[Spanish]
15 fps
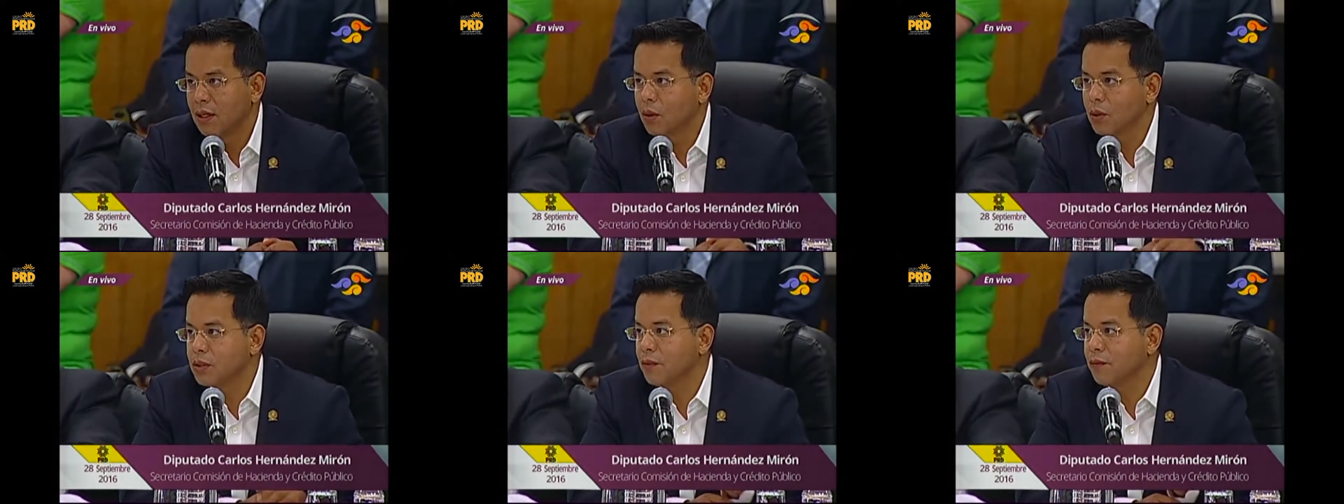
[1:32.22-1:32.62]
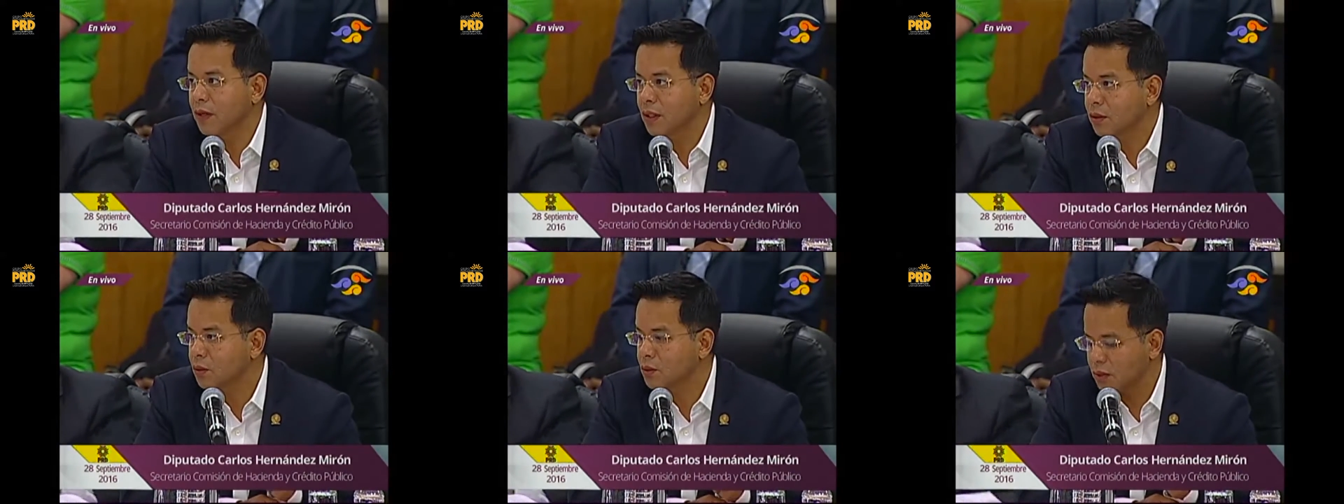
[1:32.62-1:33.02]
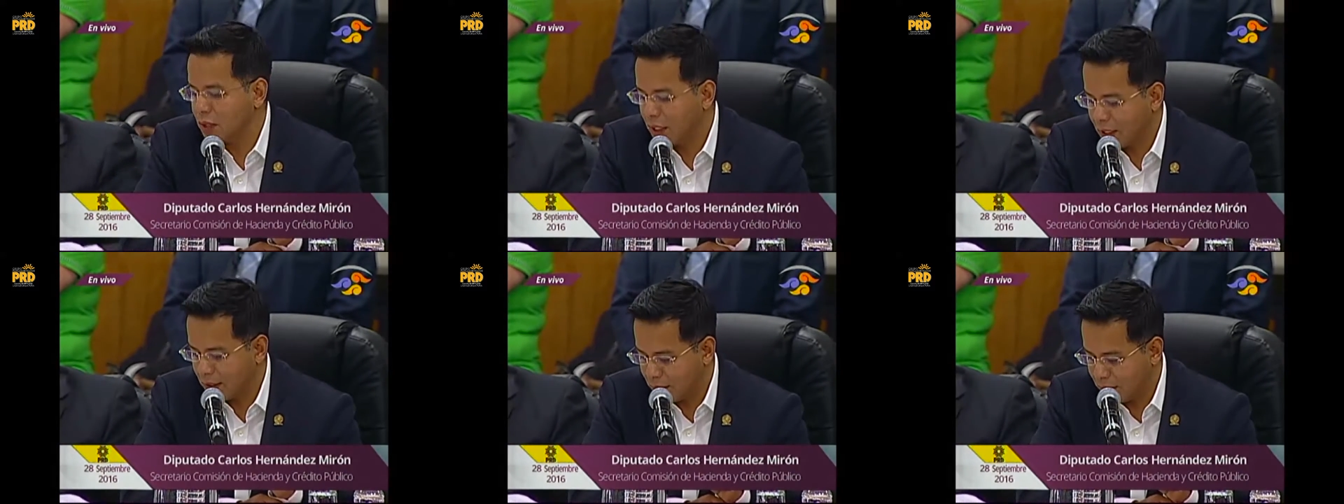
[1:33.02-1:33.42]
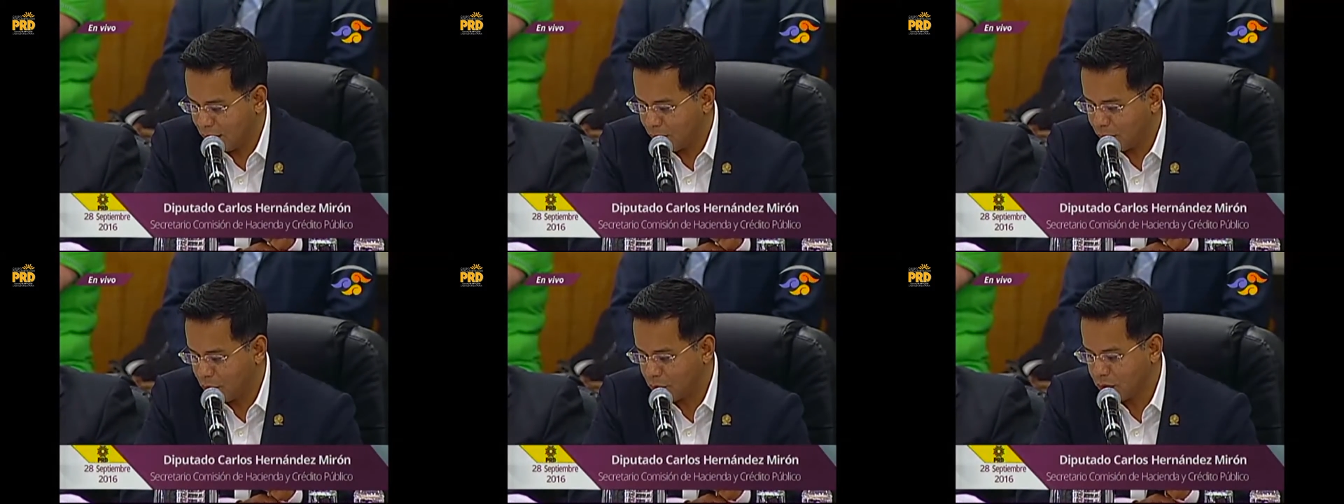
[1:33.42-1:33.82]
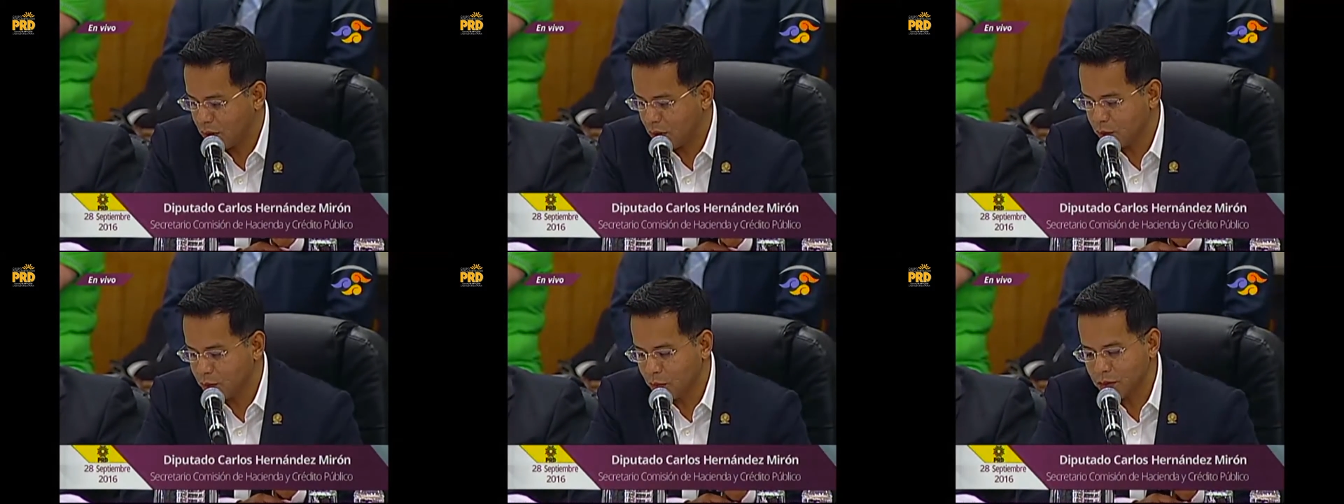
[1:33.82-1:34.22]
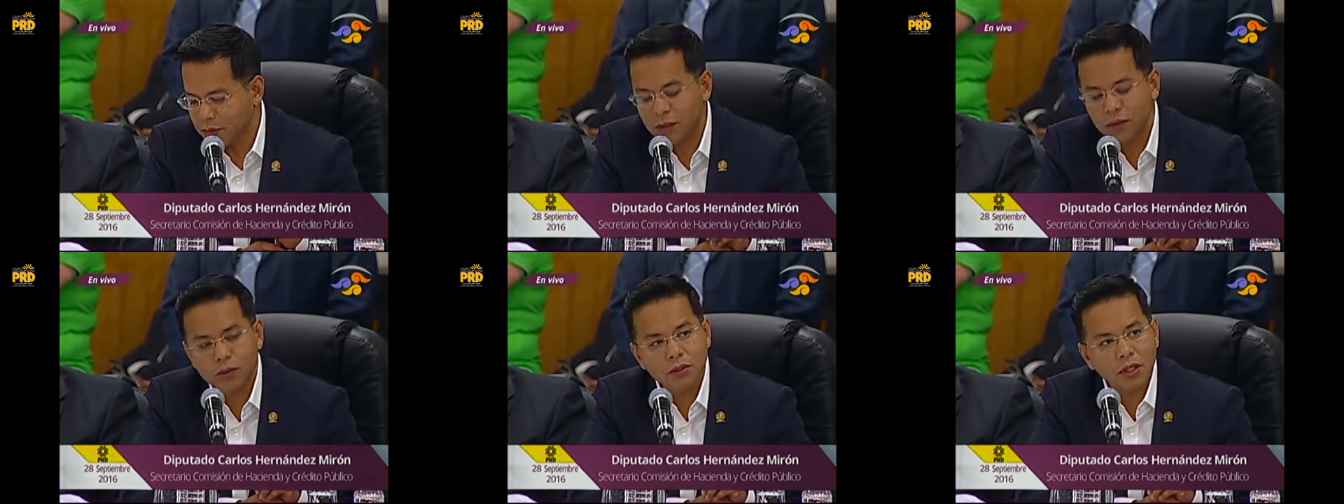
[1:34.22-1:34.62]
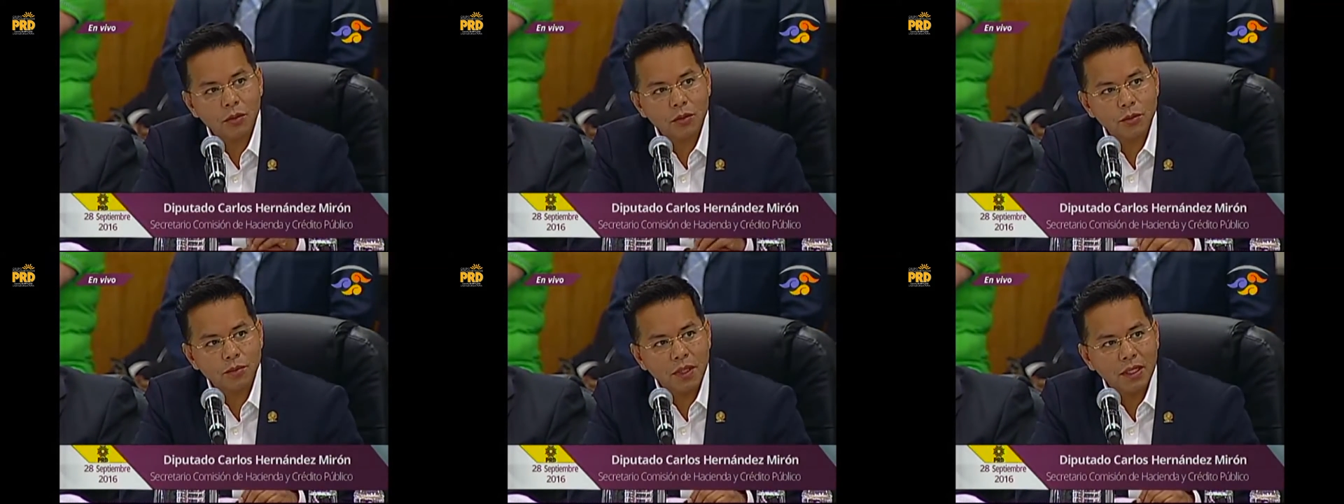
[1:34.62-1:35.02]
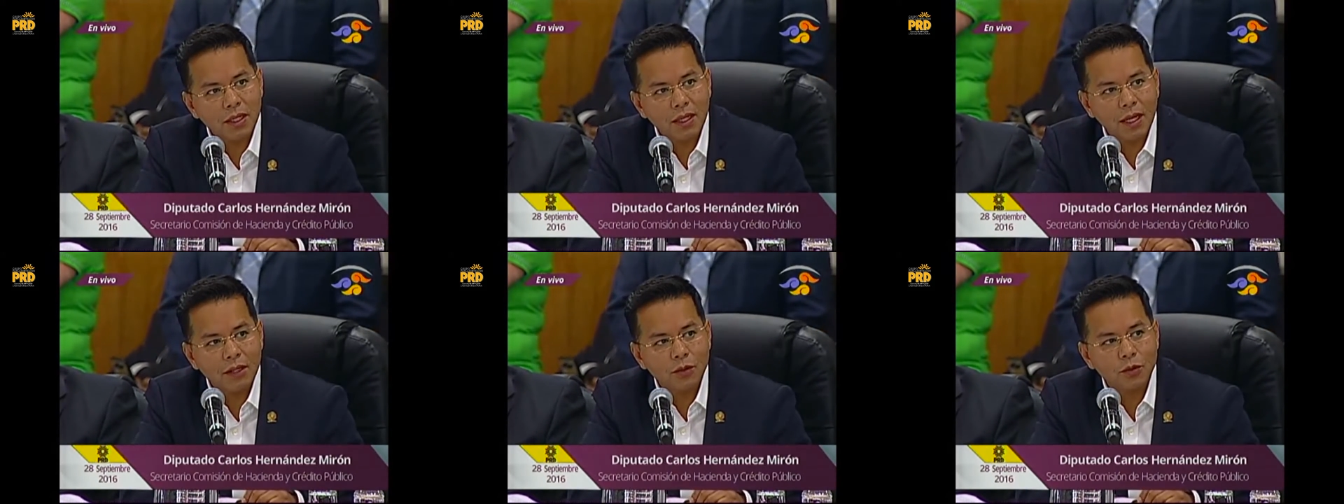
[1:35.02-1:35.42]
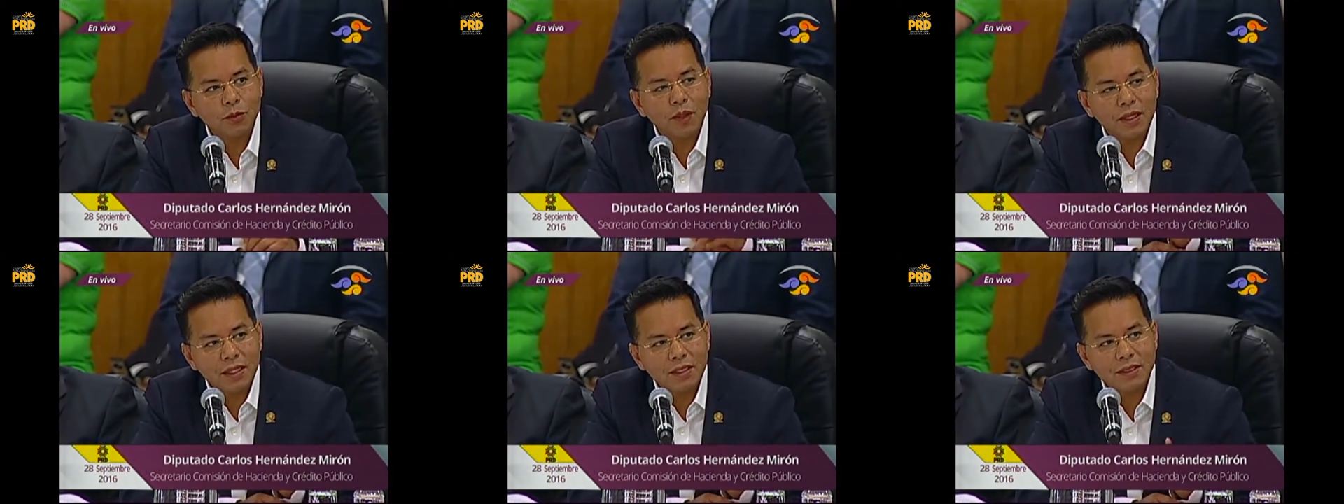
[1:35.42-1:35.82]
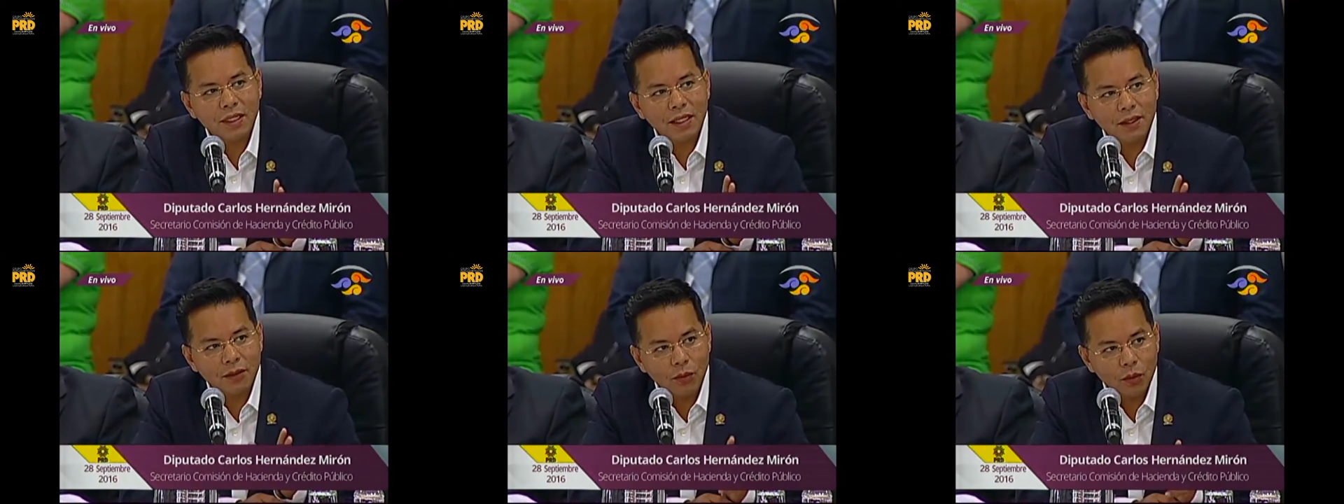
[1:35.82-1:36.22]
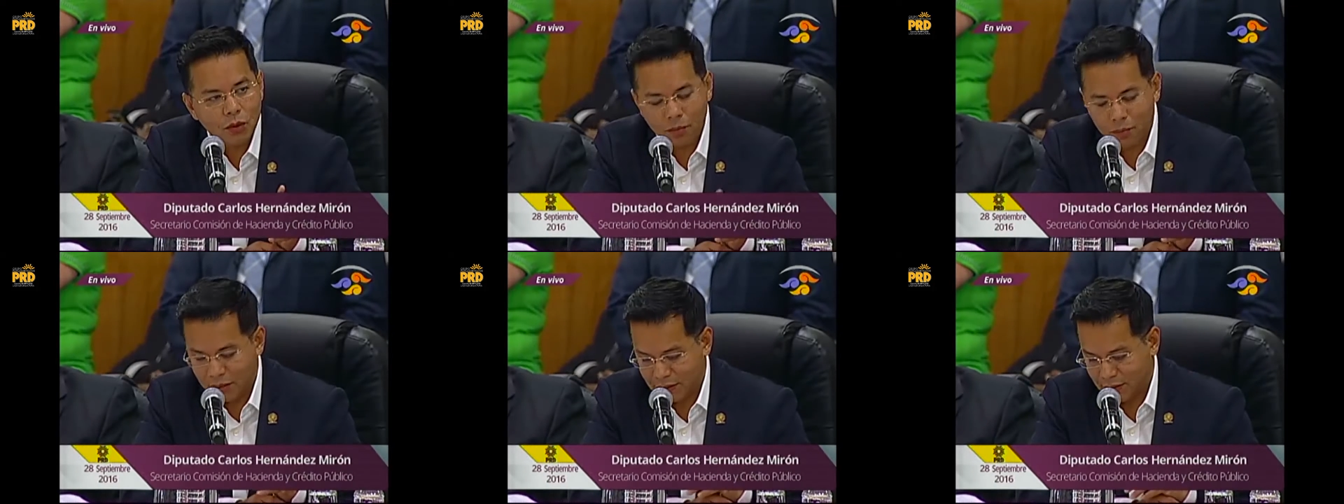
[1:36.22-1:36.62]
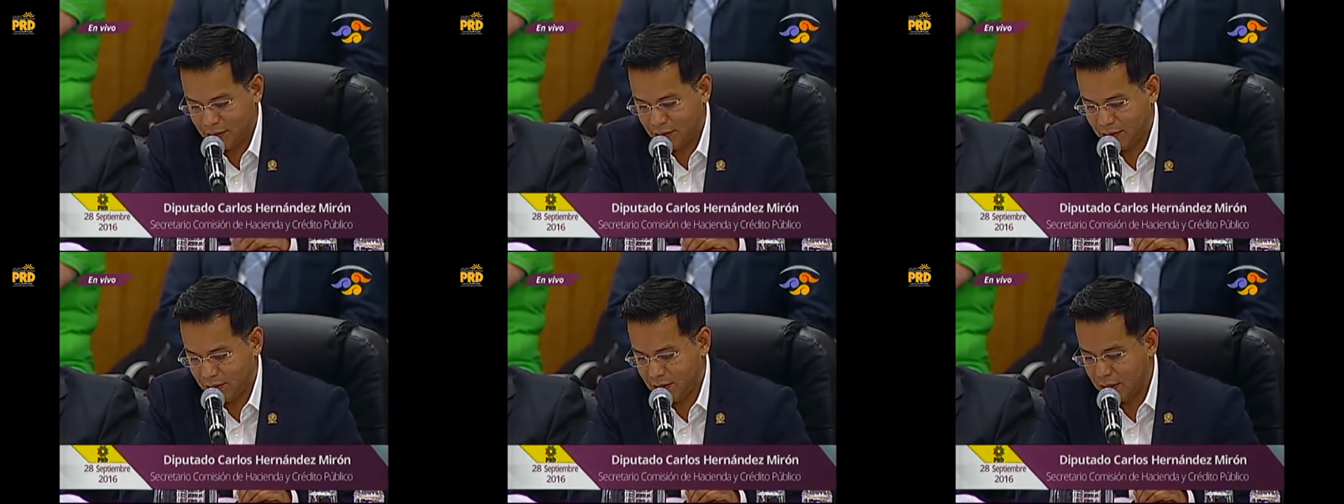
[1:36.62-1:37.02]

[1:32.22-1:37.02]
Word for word: Los efectos negativos en los bolsillos de los mexicanos van a ser enormes.